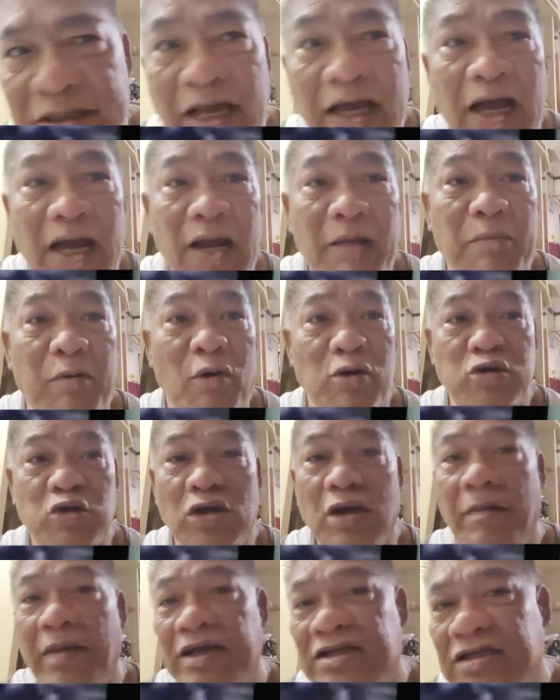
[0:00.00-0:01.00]
siya, kalaboso
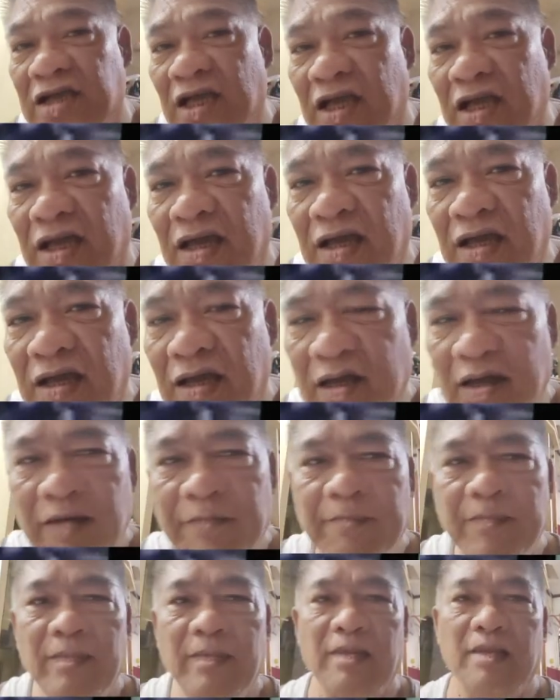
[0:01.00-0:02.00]
naman siya, eh.
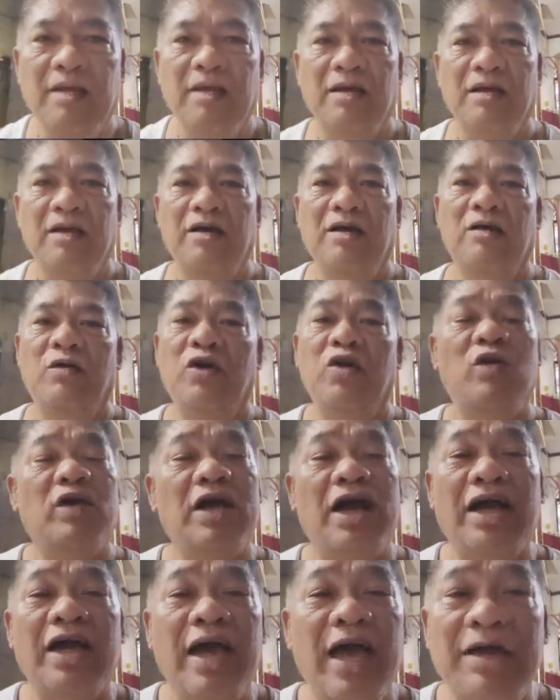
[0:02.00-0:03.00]
Huwag niyong
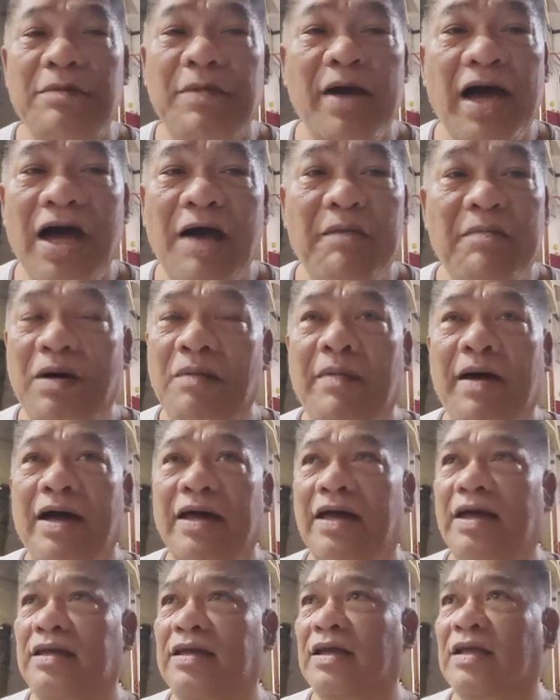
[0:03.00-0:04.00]
gagayahin mga
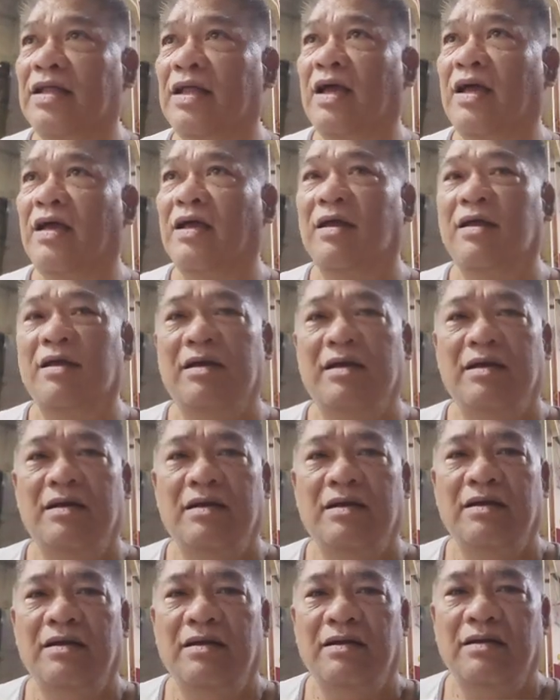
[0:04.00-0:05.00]
kababayan yan, ha?
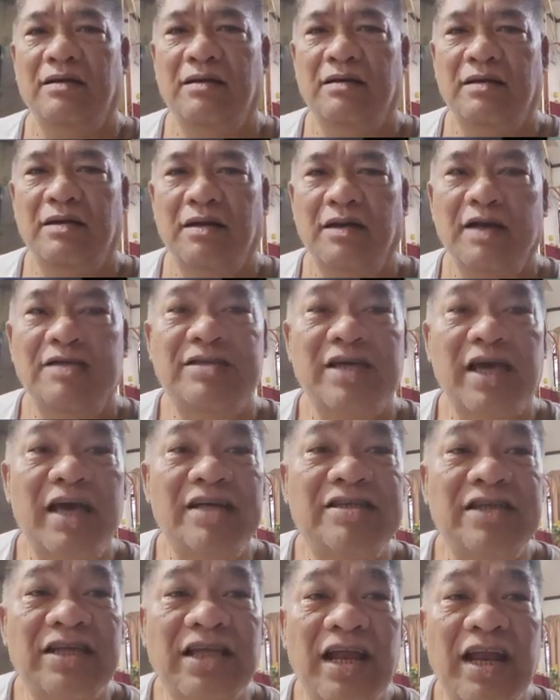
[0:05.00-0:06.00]

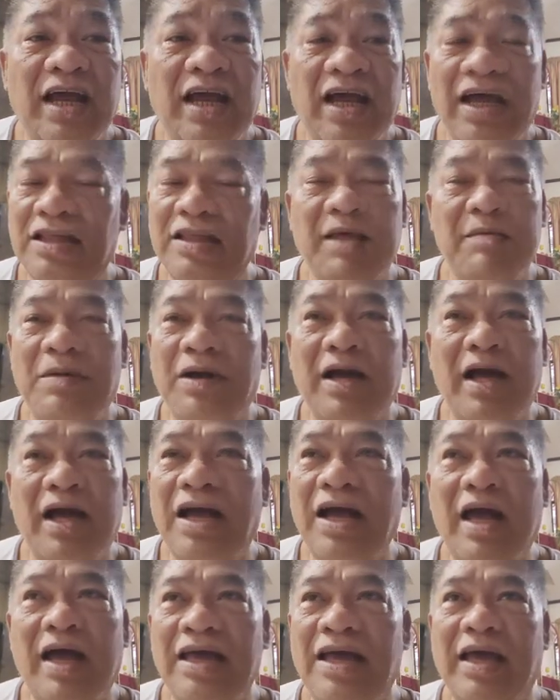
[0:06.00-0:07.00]
Isa-isa eh, eh, talaga, hindi
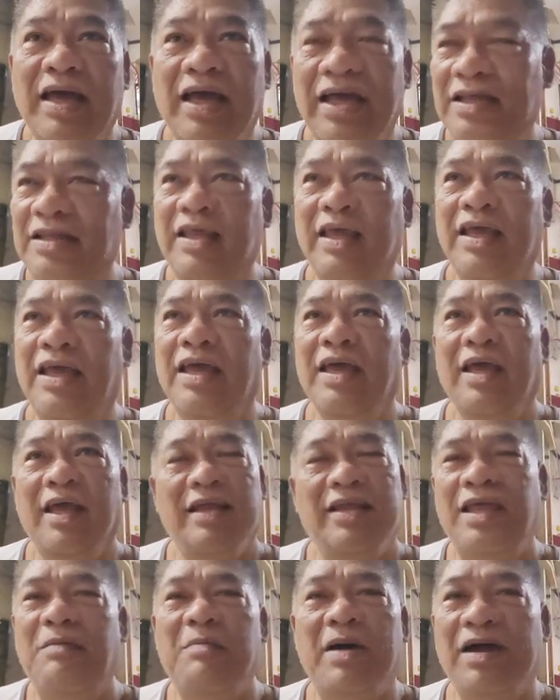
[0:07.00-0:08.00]
magagaya, hindi,
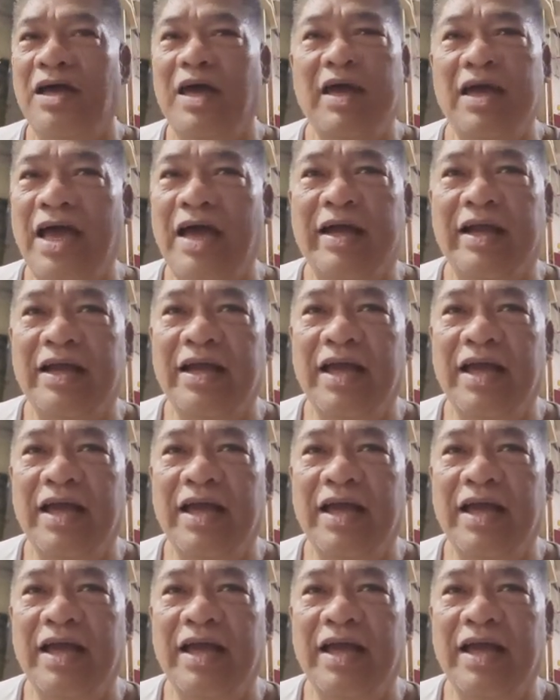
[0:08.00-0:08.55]
hindi mangyayari